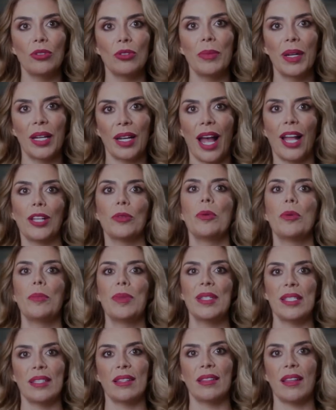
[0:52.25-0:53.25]
do mercado
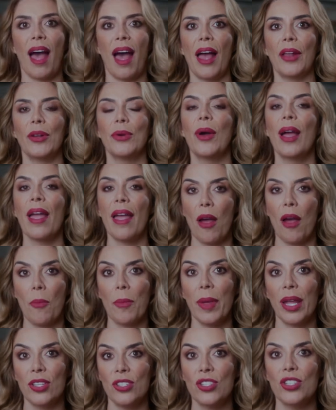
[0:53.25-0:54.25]
publicitário
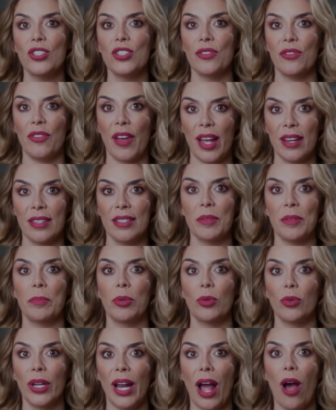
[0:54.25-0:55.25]
realmente diversa e
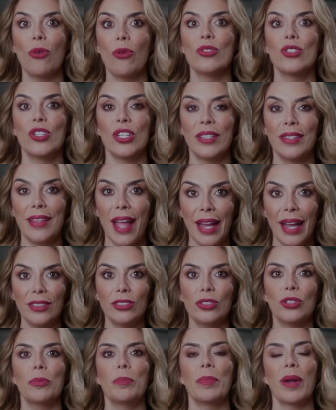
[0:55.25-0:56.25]
plural de
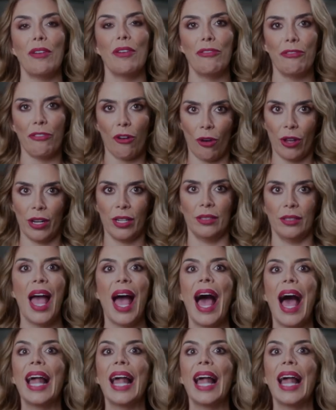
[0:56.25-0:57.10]
dentro para fora.